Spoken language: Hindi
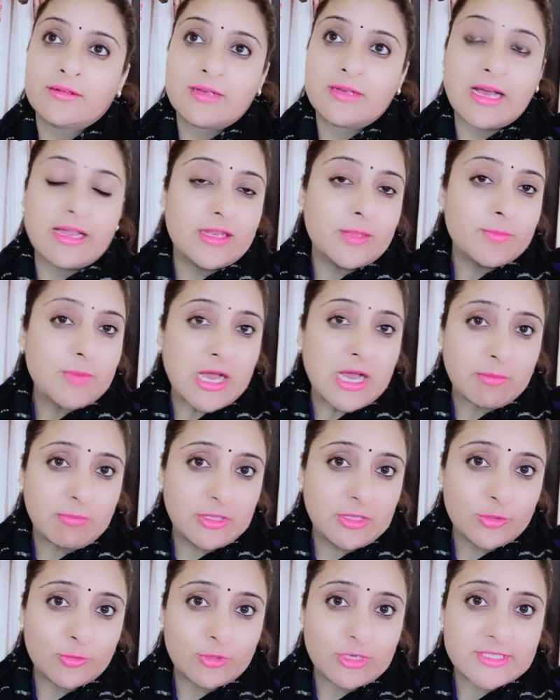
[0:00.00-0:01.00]
गांधी पार्क में
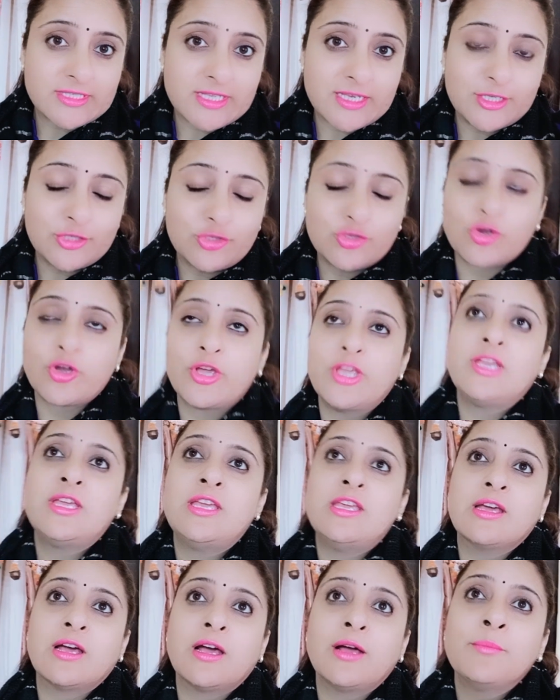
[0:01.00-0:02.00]
थोड़ा सा इंजॉय
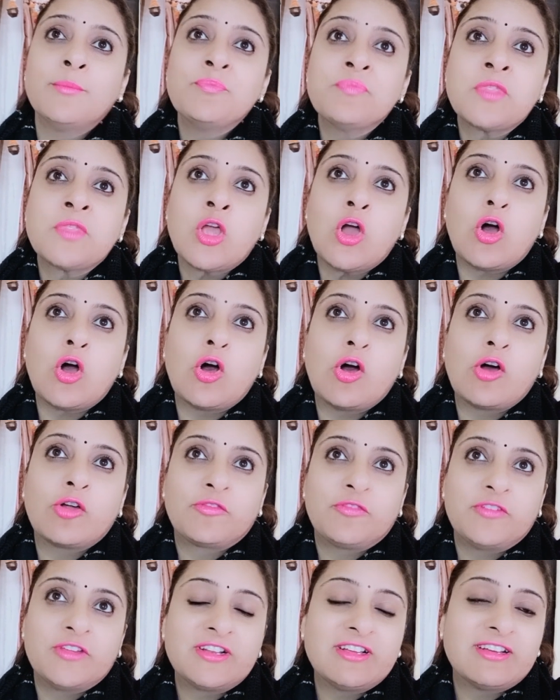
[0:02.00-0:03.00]
किया और
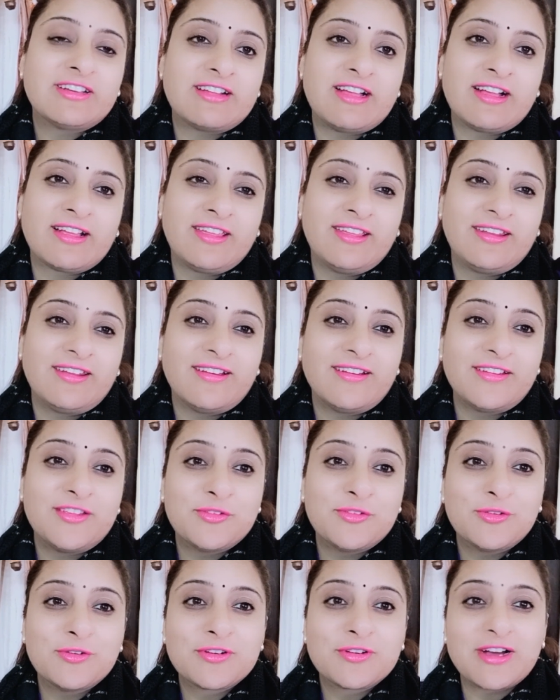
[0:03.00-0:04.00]
फिर घर आके ना यू
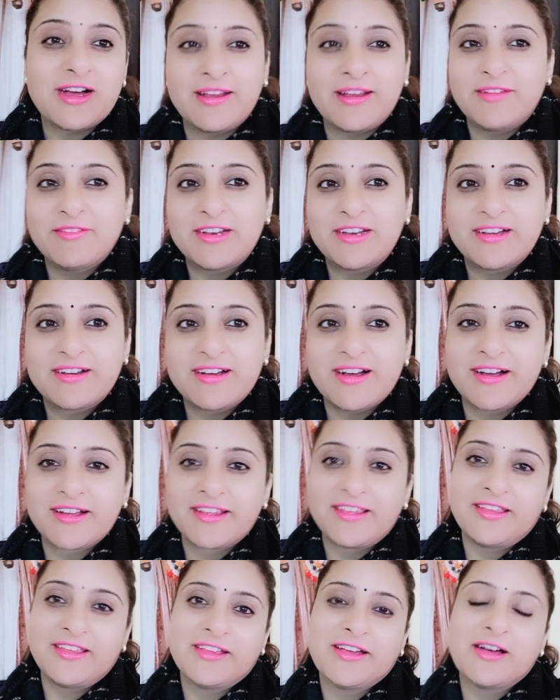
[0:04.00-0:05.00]
नो खाना वाना खा
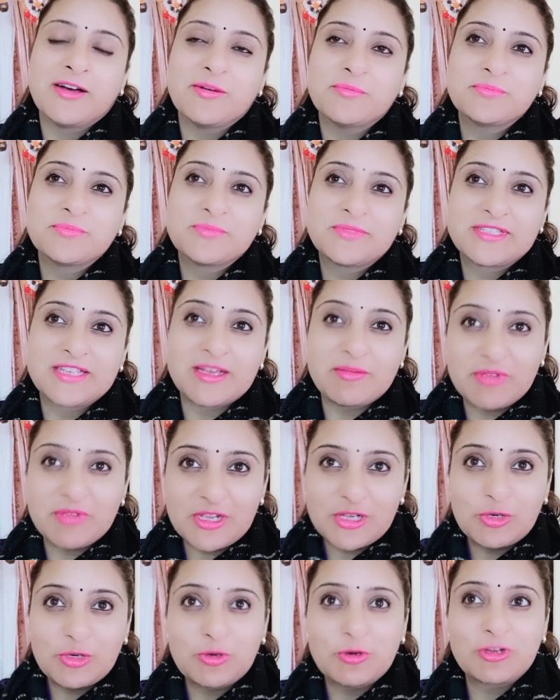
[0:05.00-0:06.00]
के हम सभी
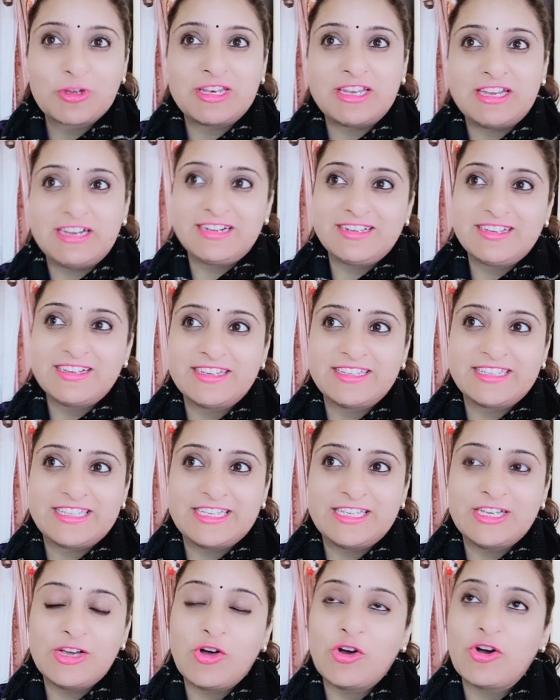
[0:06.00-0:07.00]
लोग लेट गए
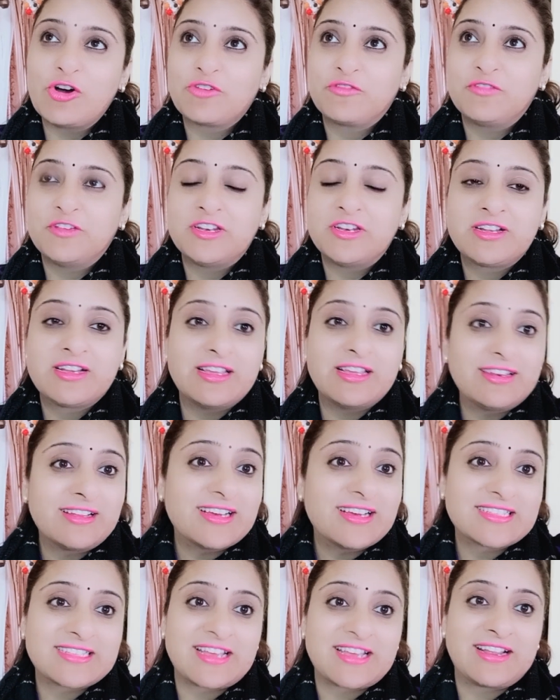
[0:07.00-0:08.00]
थे और फिर कल का
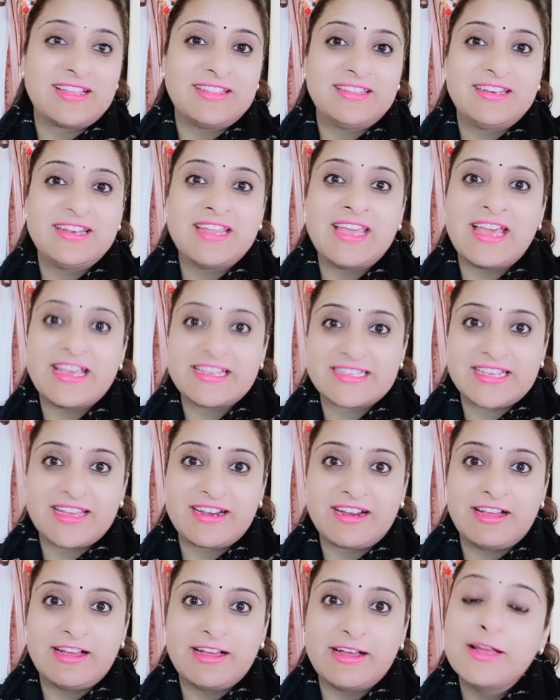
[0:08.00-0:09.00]
सारा दिन ऐसा
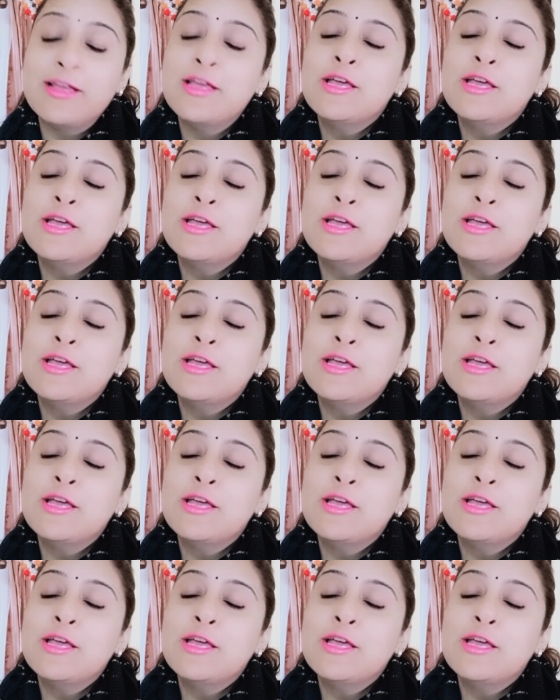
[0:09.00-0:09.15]
रहा